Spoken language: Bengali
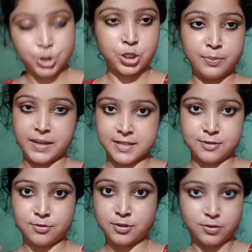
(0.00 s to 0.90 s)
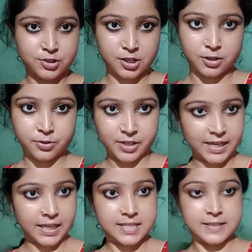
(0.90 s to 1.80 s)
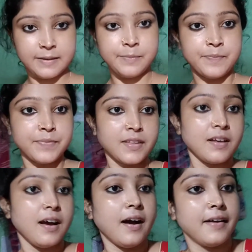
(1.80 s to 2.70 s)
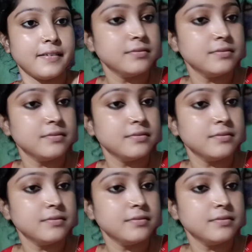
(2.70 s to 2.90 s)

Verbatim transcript: সব বাজারগুলো গোছানো হয়ে গেছে আর